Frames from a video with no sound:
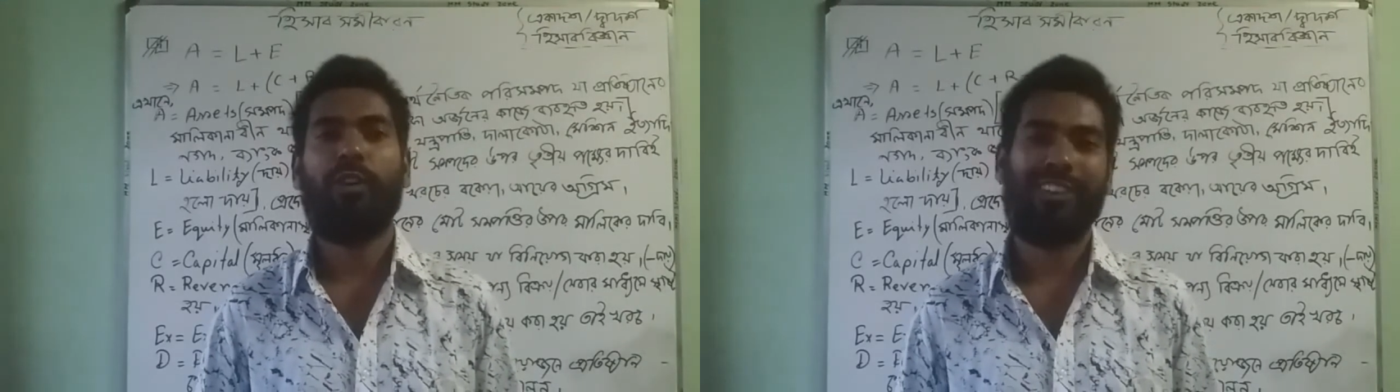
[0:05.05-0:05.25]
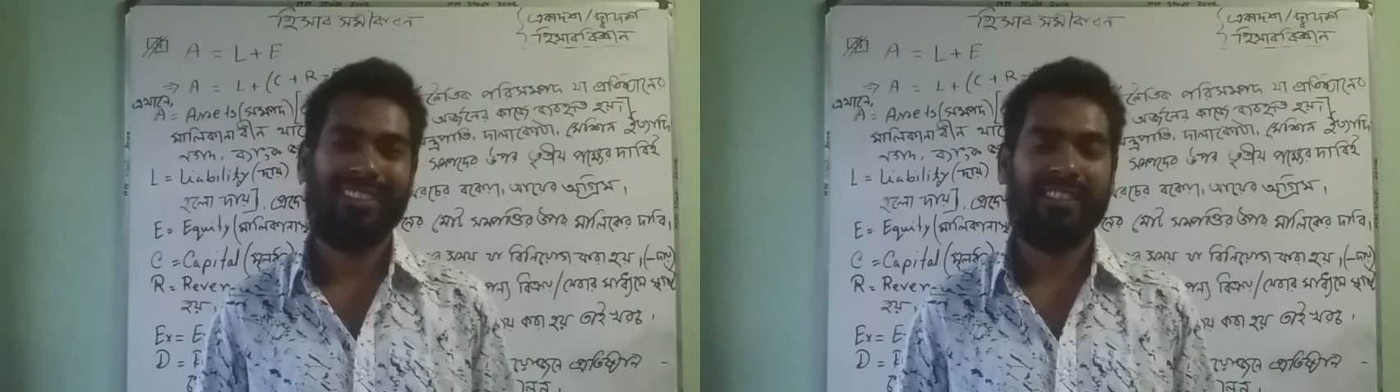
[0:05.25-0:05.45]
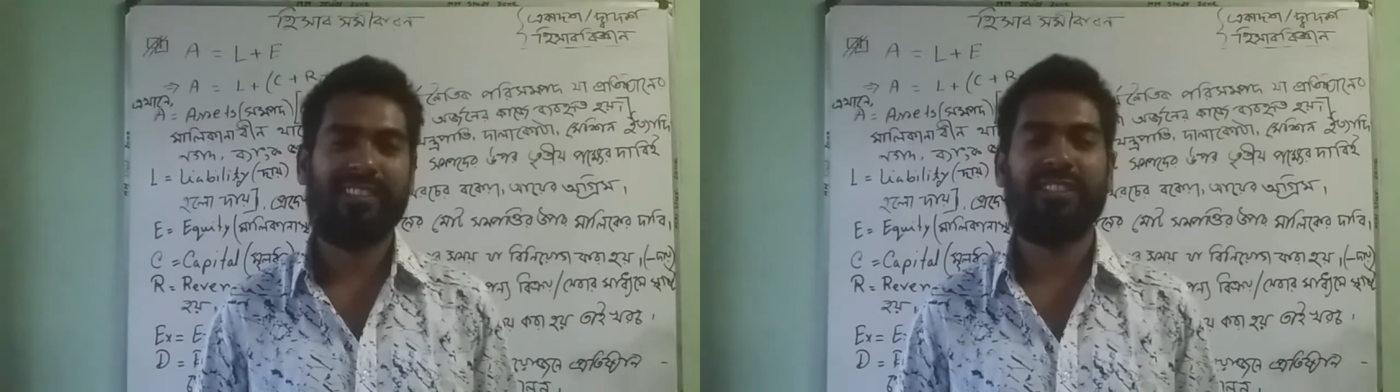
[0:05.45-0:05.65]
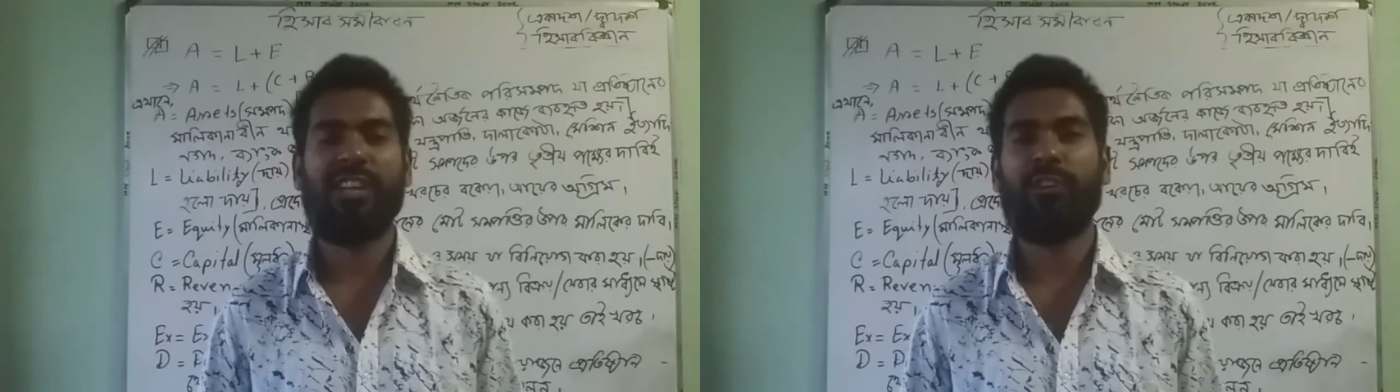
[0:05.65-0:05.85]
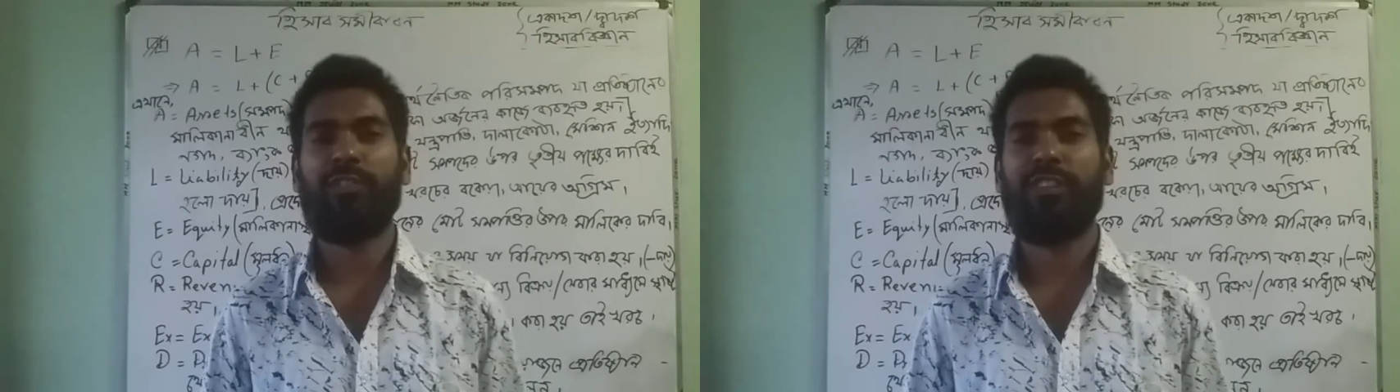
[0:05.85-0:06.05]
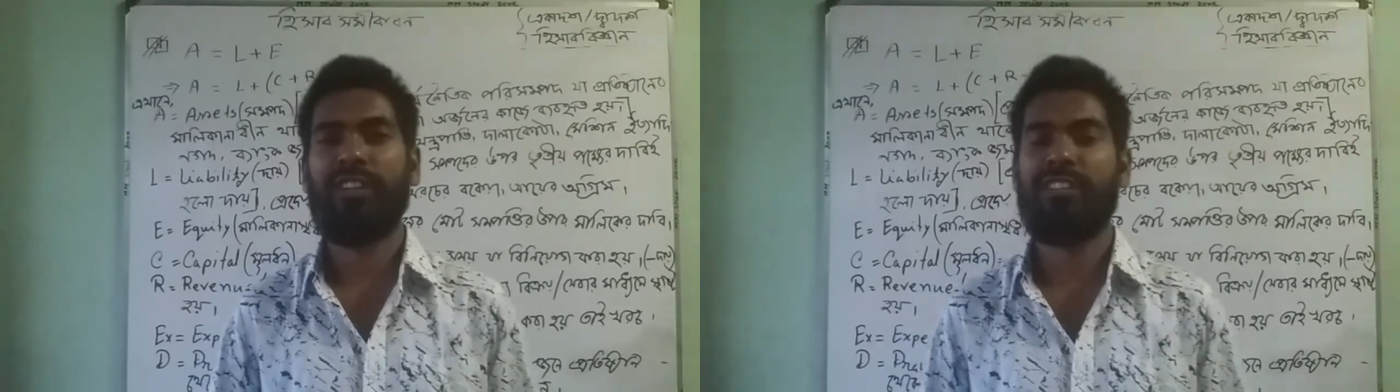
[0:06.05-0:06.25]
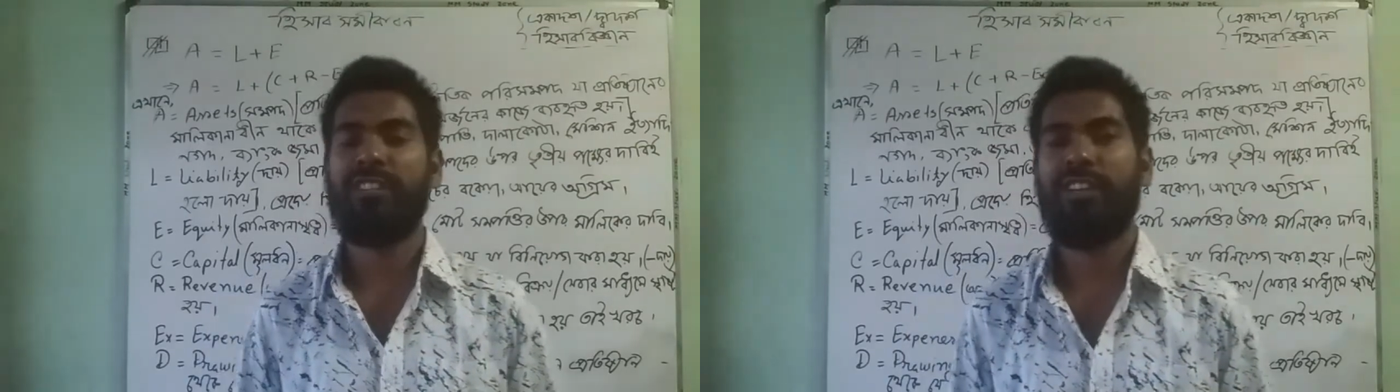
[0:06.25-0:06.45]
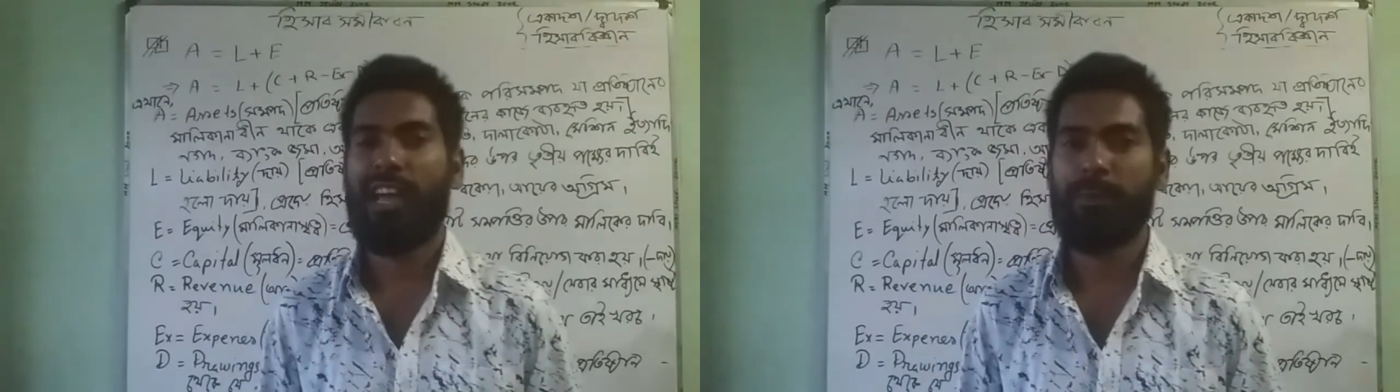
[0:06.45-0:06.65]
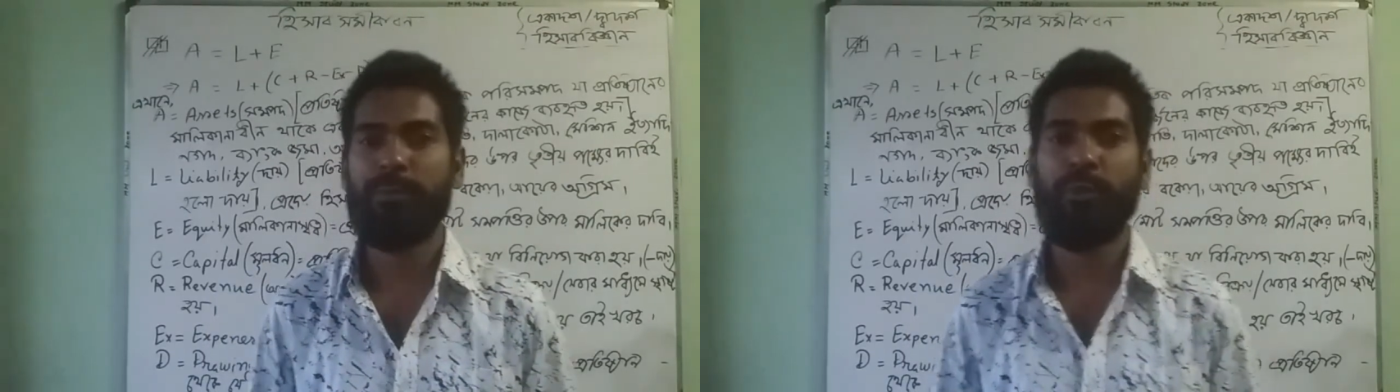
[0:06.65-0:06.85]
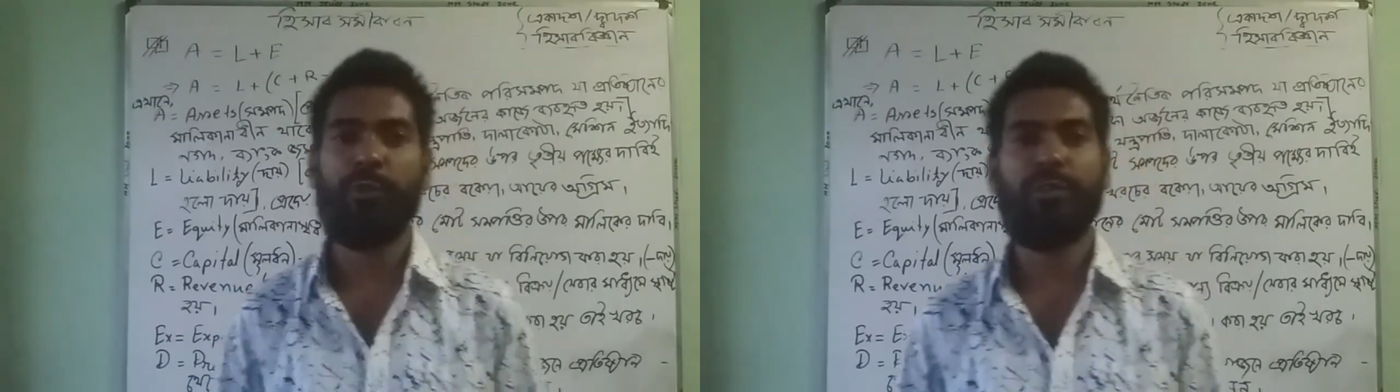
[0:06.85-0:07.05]
অনলাইন ক্লাসে স্বাগত জানাচ্ছি আমি
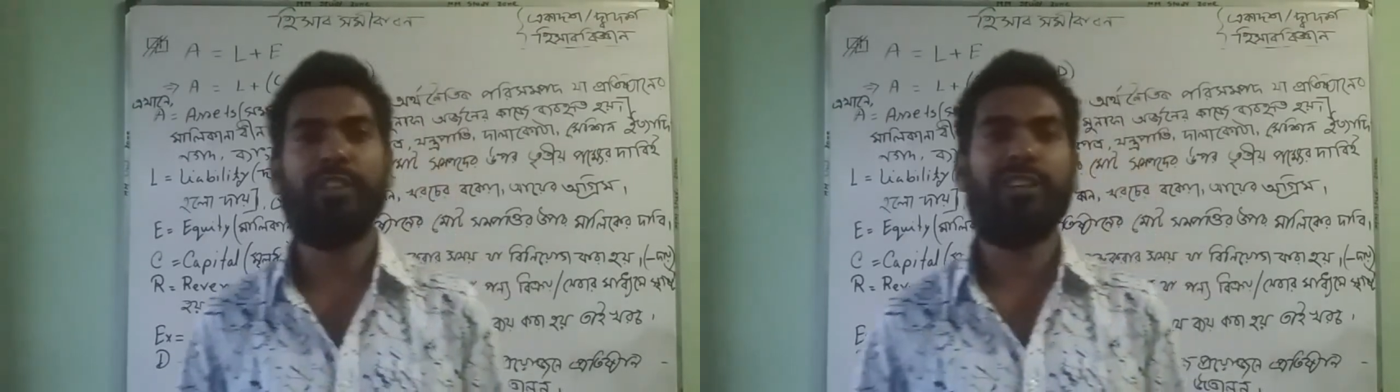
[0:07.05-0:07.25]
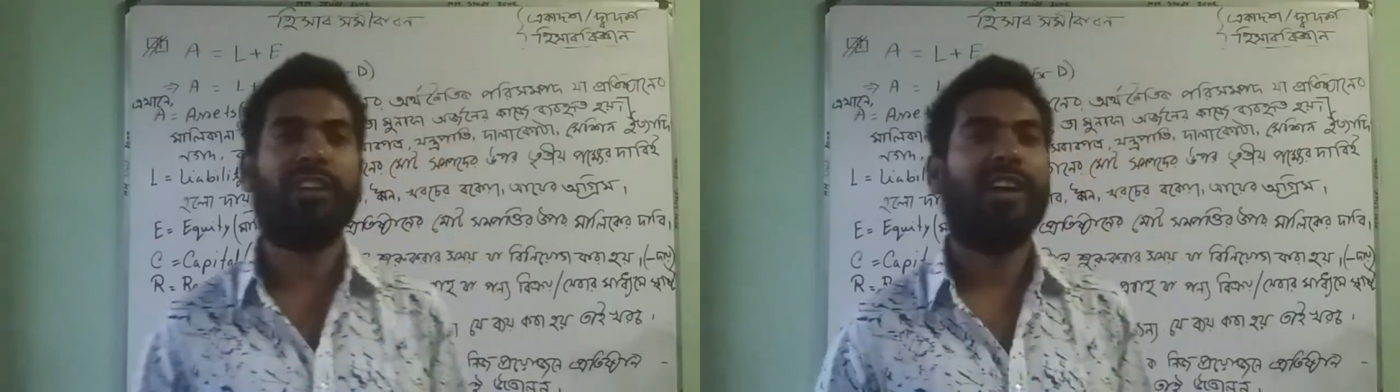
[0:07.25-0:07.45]
মহিনুদ্দিন